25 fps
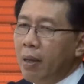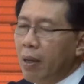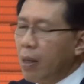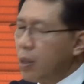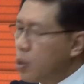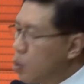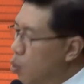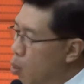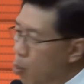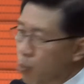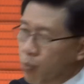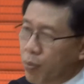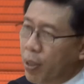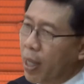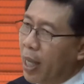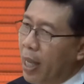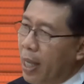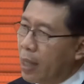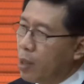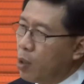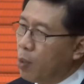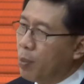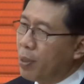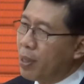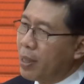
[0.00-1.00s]
แล้วก็ทุ่มเท
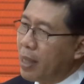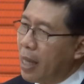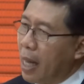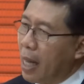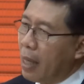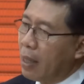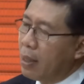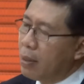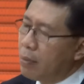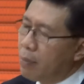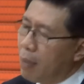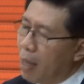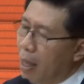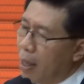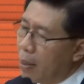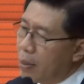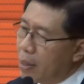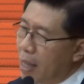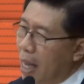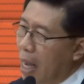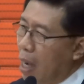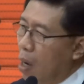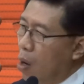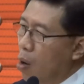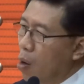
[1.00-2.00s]
จนพัฒนาขึ้นมา
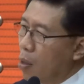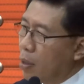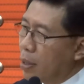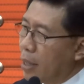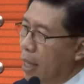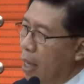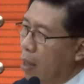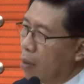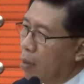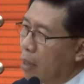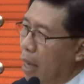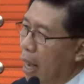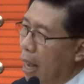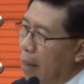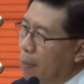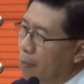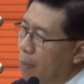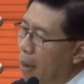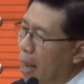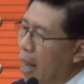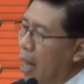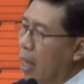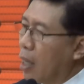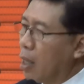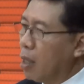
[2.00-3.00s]
จากห้องแถวขา
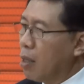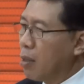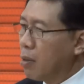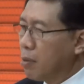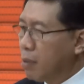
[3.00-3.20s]
ยปลา